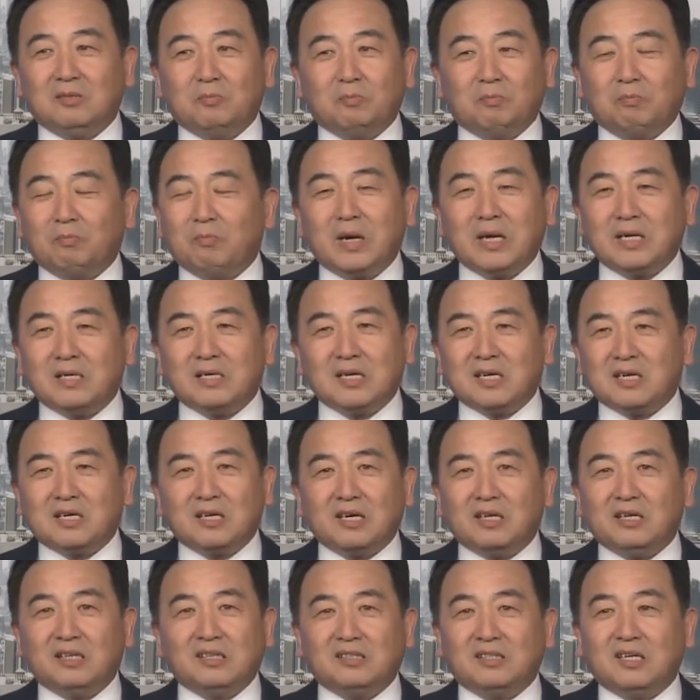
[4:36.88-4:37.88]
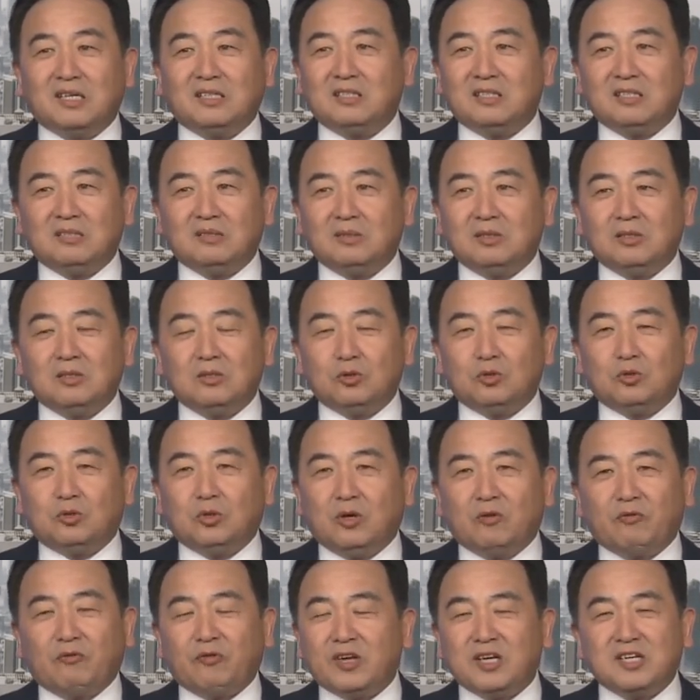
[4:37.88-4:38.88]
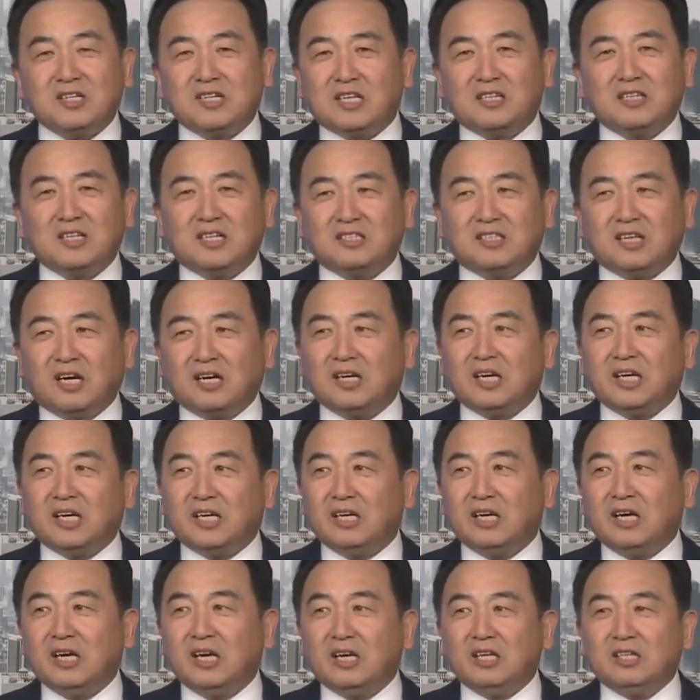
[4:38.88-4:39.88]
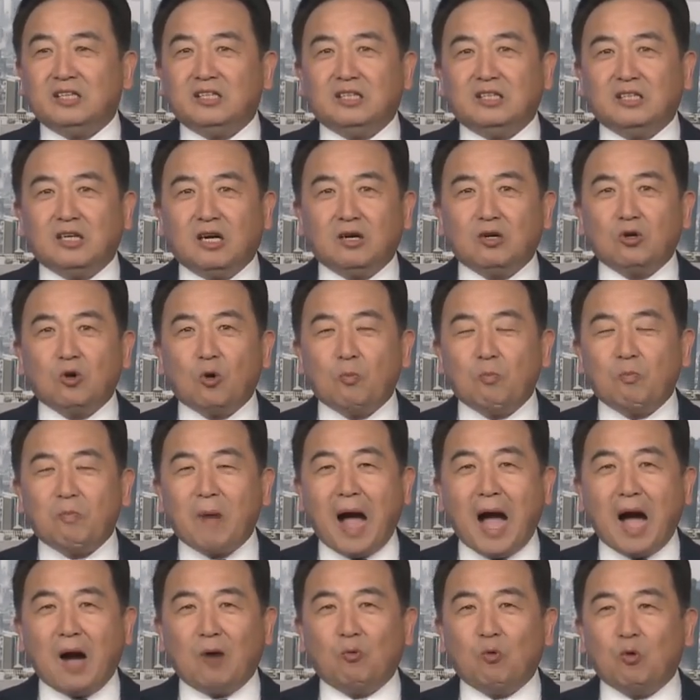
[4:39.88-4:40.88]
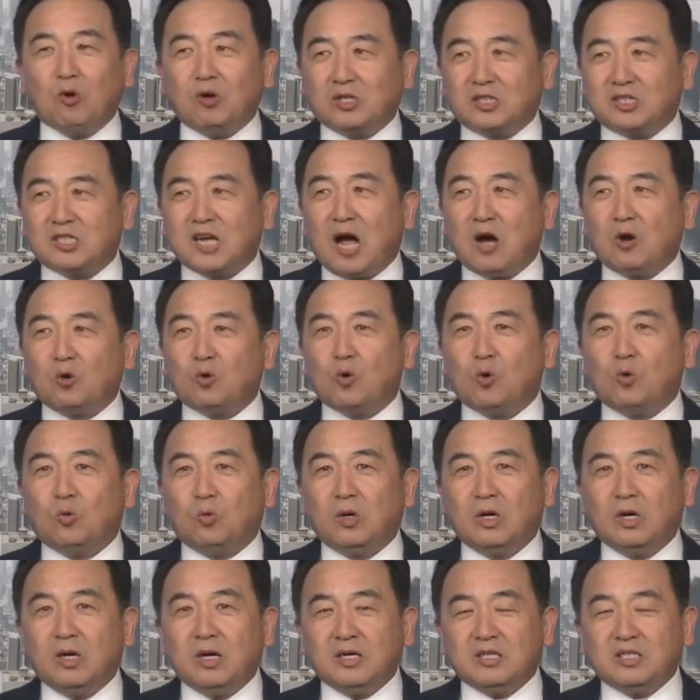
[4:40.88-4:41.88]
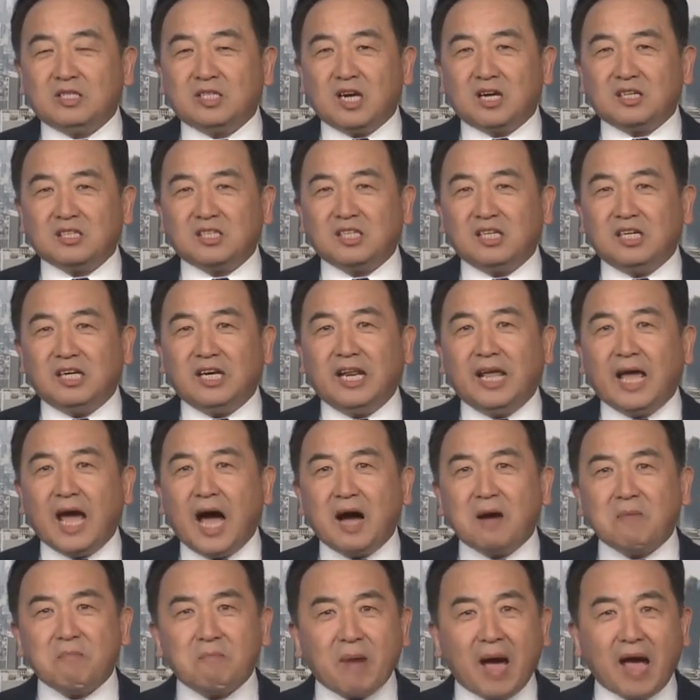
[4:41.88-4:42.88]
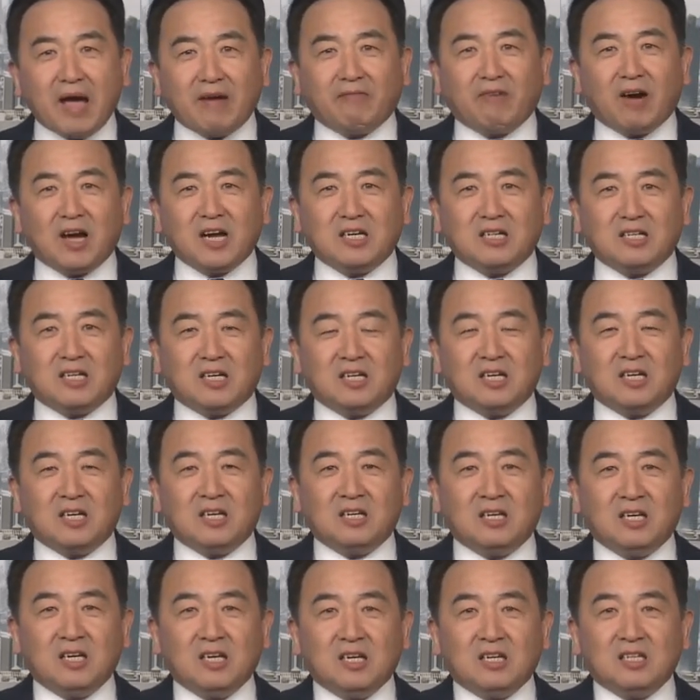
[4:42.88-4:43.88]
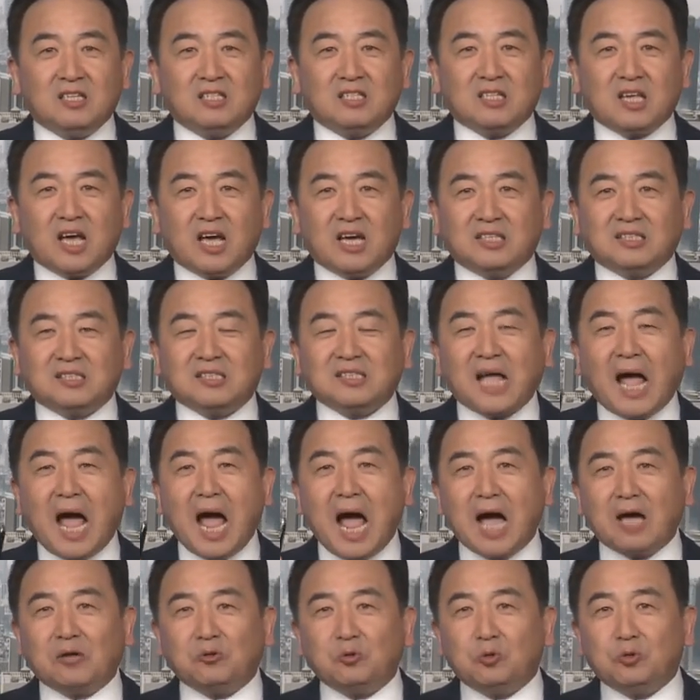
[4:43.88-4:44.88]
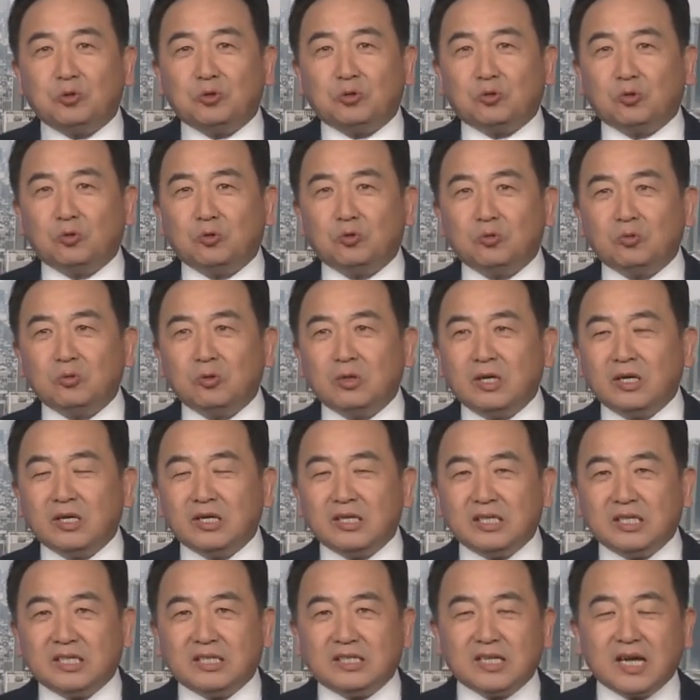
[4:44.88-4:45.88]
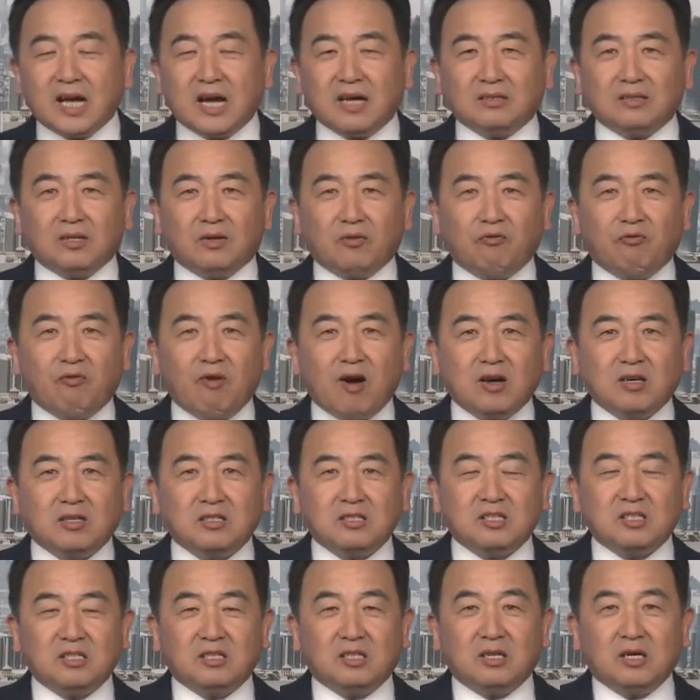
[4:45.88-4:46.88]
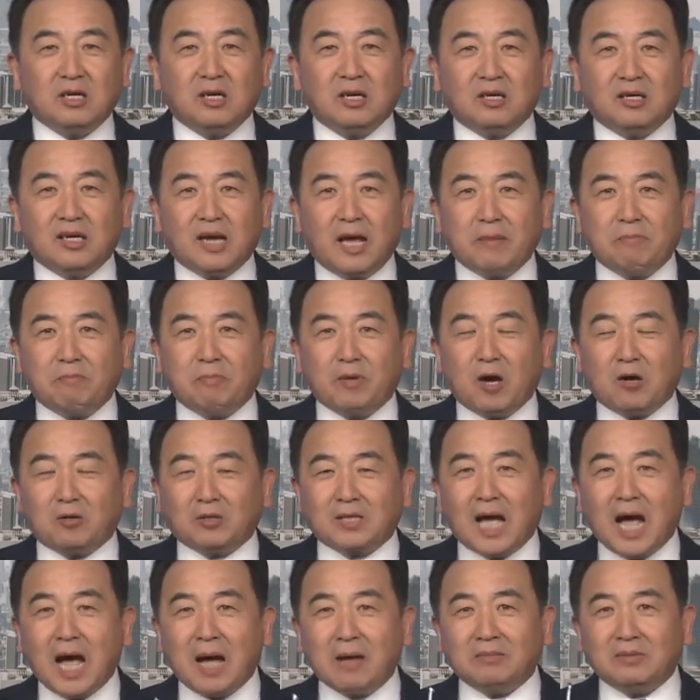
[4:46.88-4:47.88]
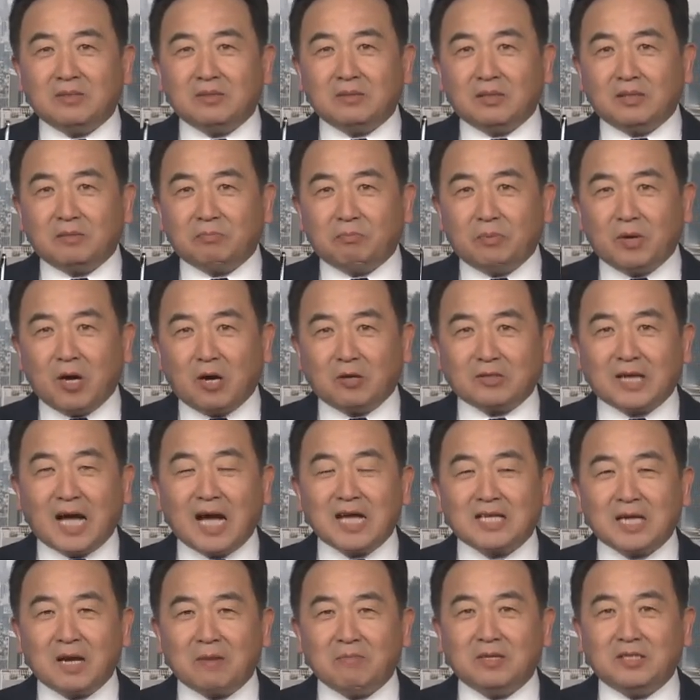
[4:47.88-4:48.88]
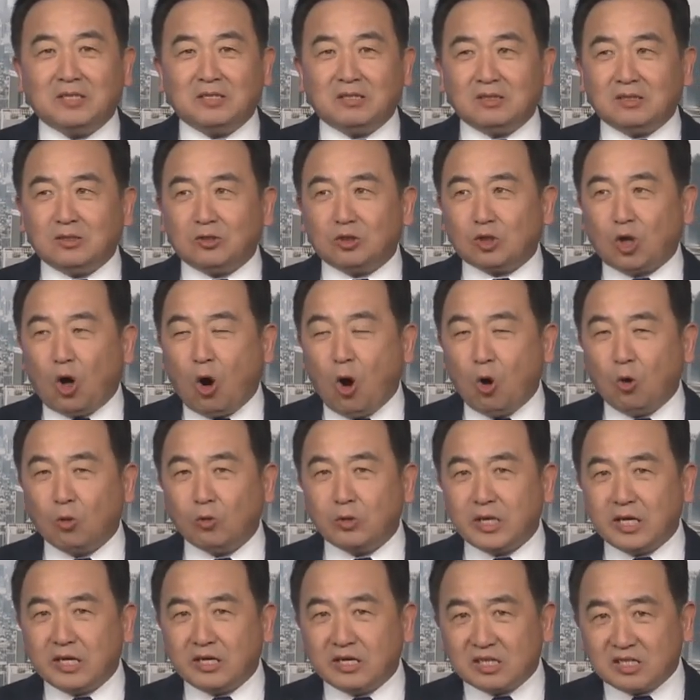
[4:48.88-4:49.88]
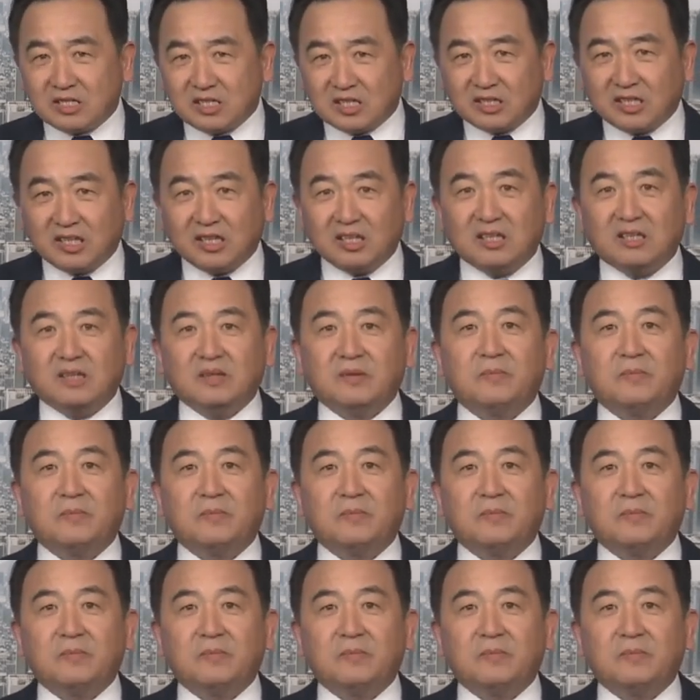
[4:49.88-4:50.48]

没任何一个人。绝非人的能力能够把握、掌控。将近两百万人在大雨中以这样的方式来表达、表达他们同一个声音。